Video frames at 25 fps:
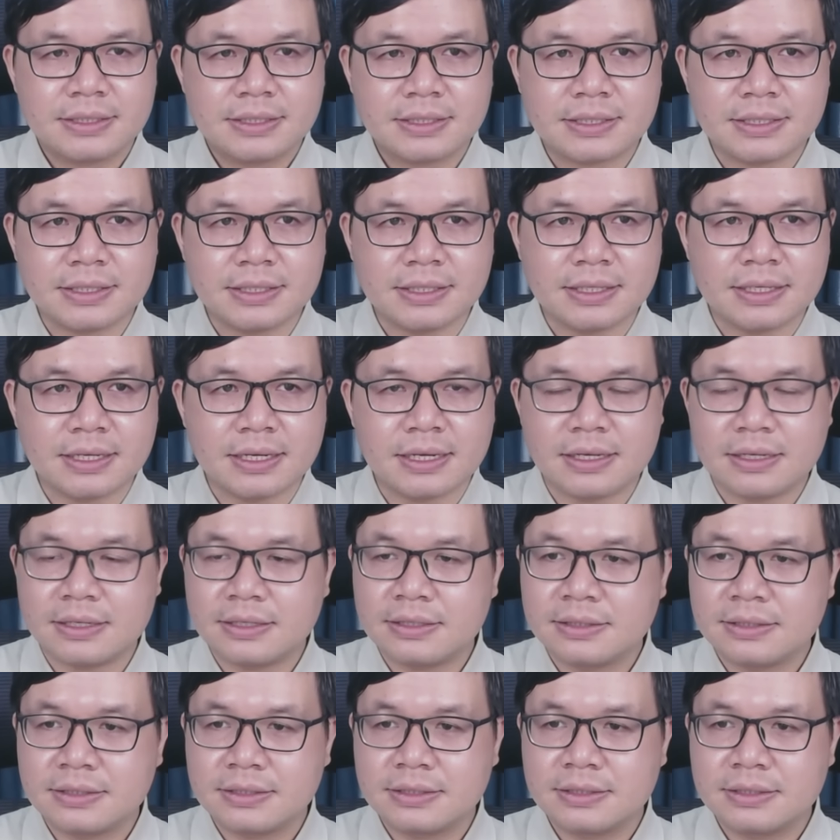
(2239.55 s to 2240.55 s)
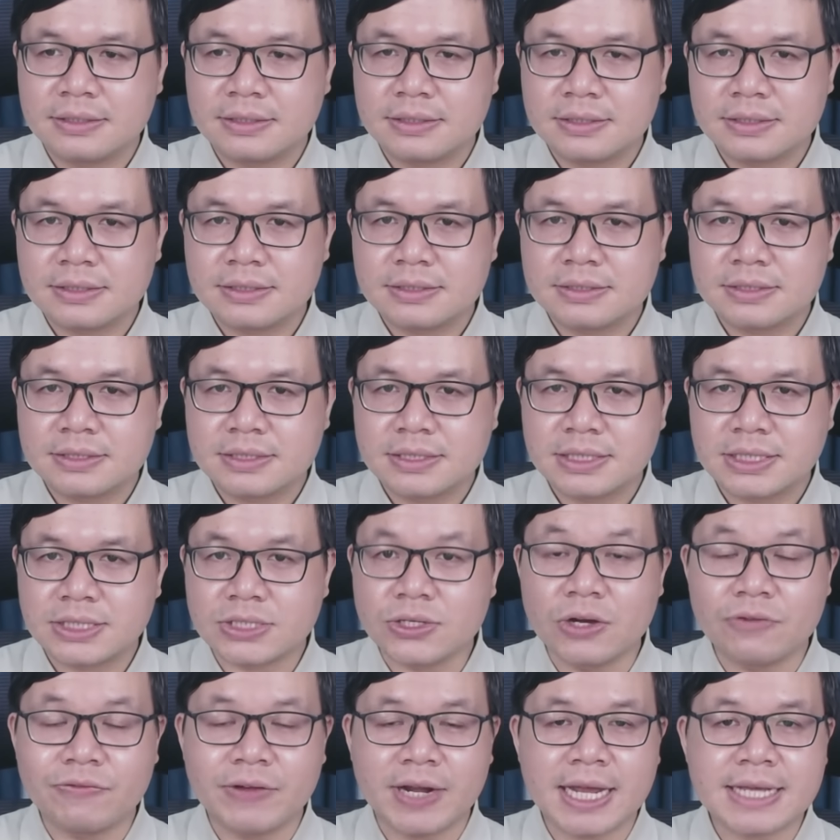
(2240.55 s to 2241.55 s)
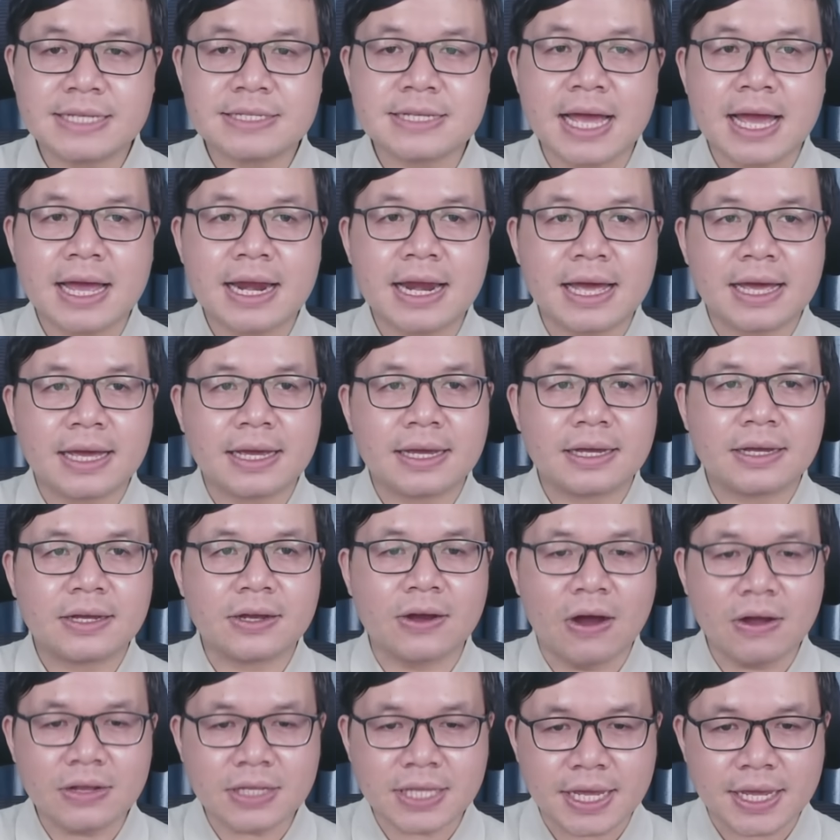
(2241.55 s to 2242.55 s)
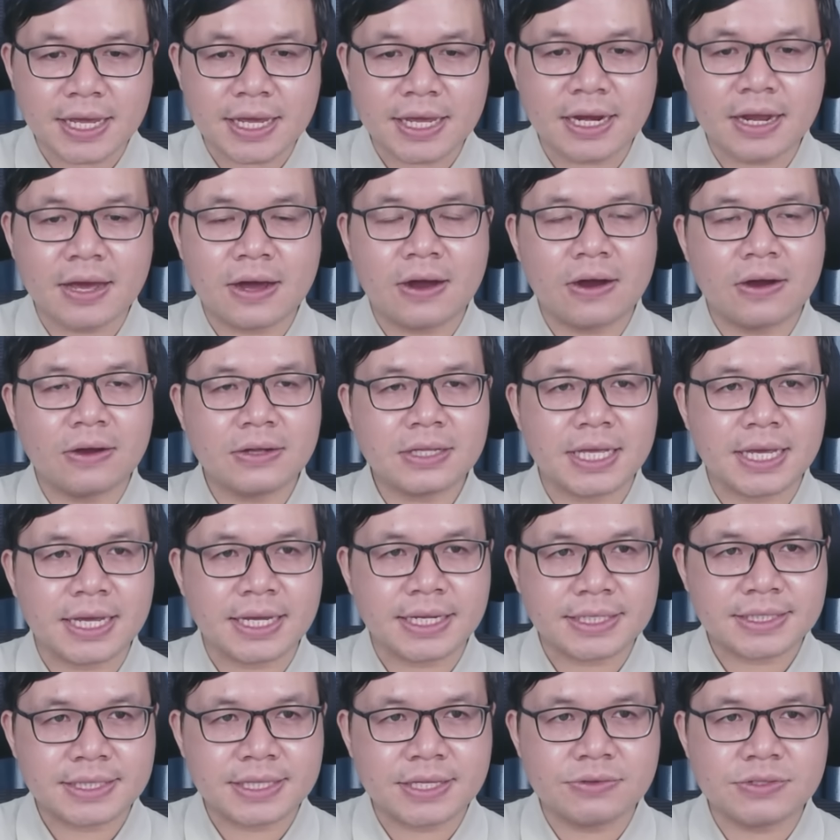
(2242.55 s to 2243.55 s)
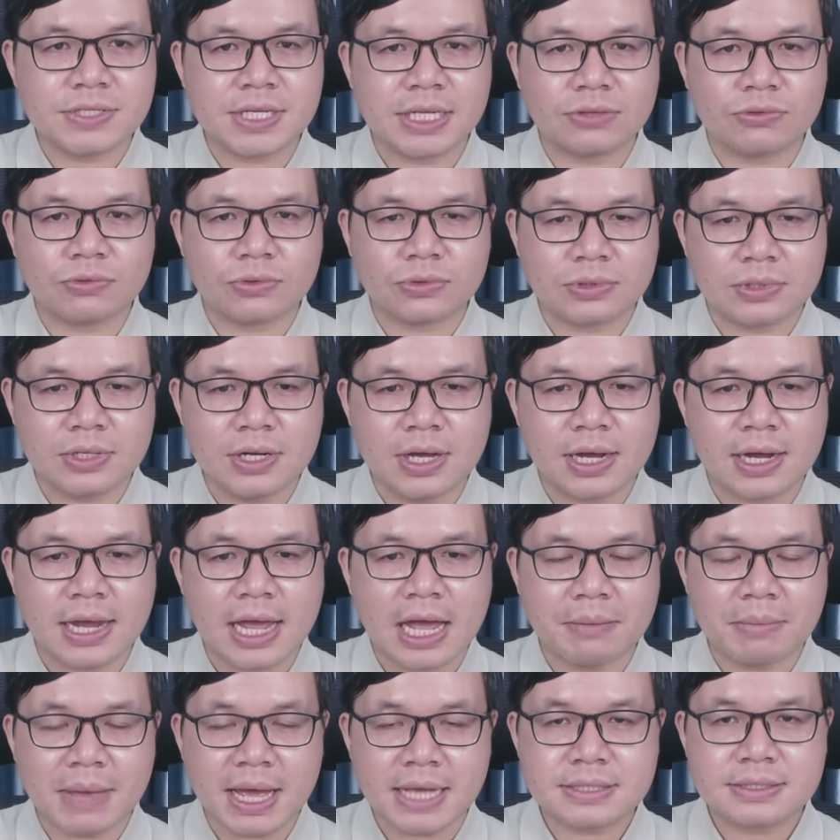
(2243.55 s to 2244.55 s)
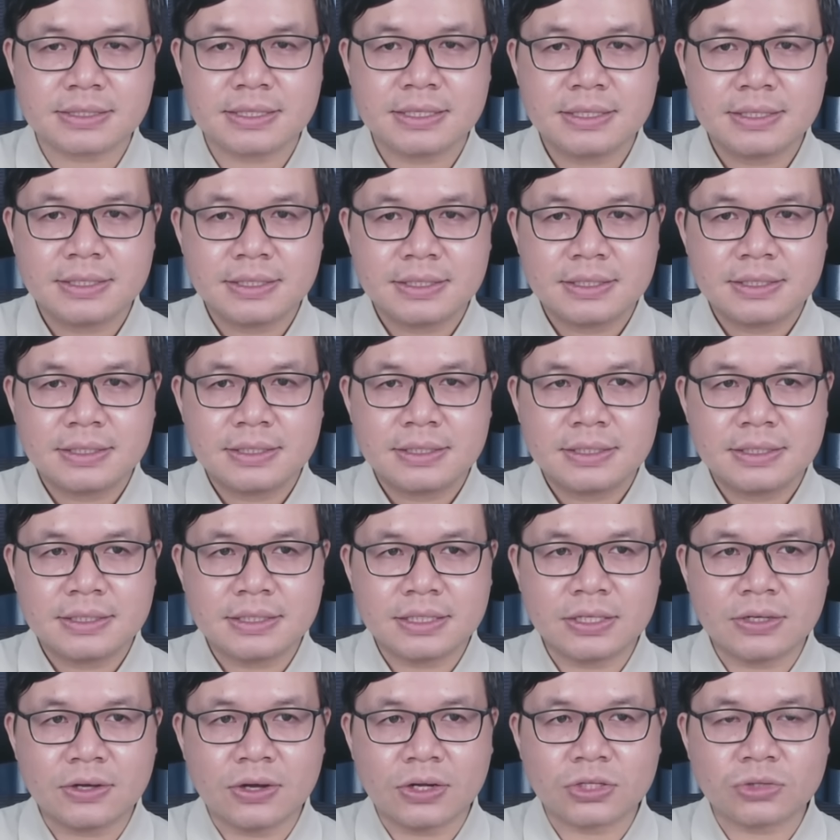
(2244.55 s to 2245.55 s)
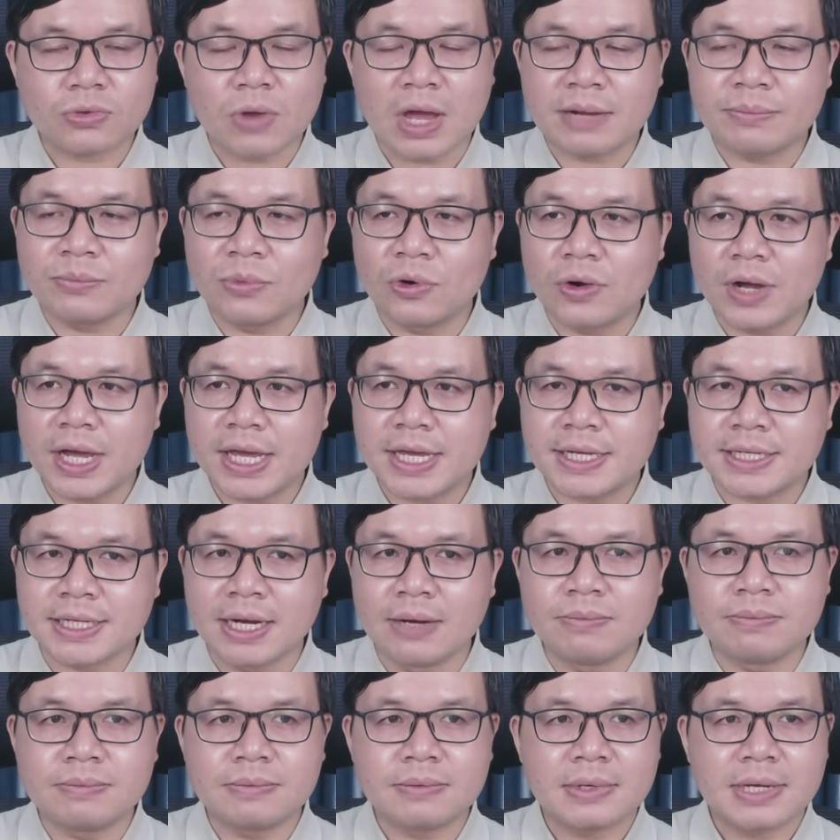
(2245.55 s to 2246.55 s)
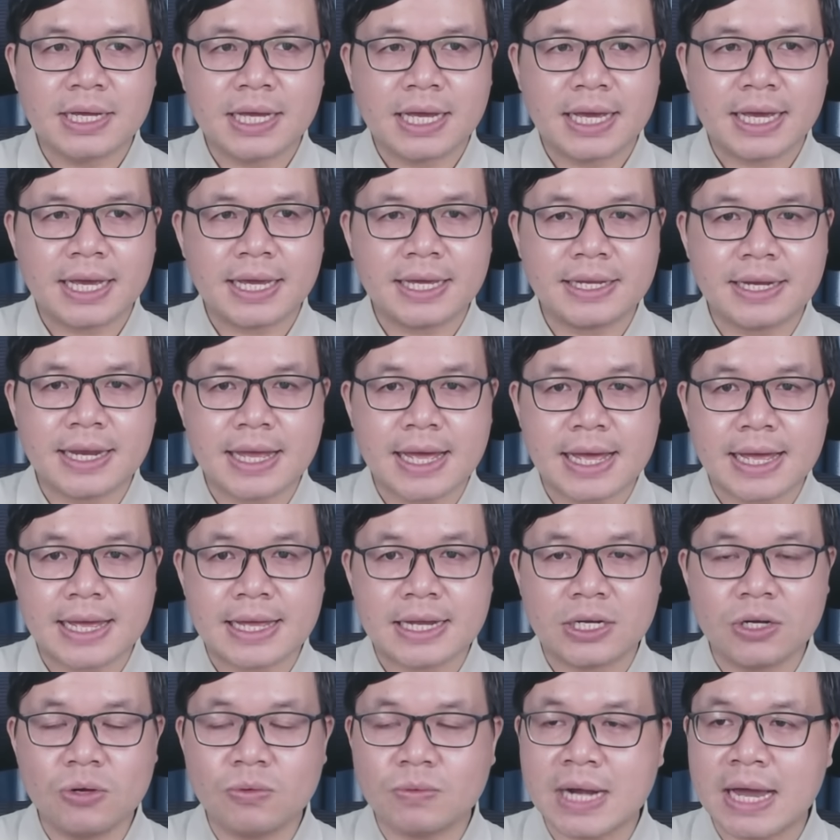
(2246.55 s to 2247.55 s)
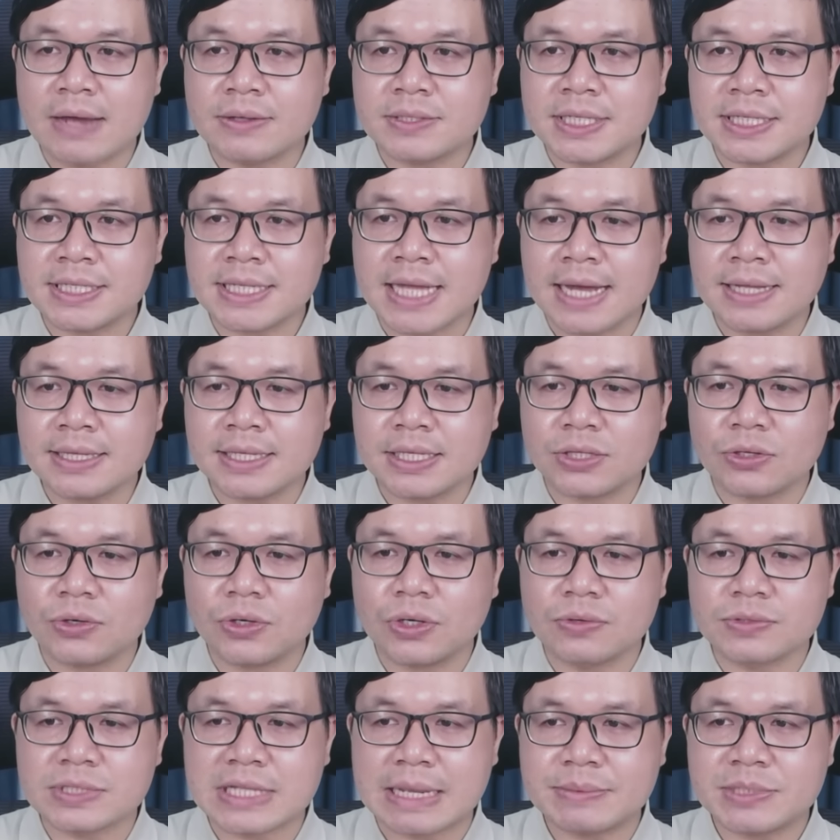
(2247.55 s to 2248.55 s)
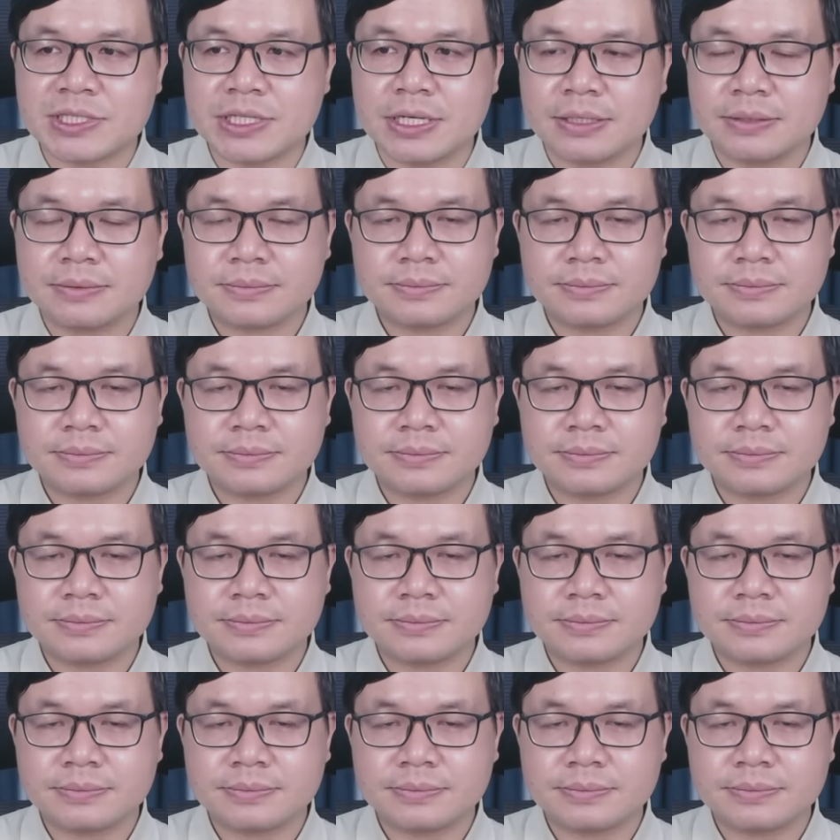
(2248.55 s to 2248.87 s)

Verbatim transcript: Thì ờ, tôi vẫn đánh giá là có thể là họ có thể tiêu diệt được Hamas nhưng còn toàn bộ hay không hay là lúc nào chiến thắng thì tôi không dám trước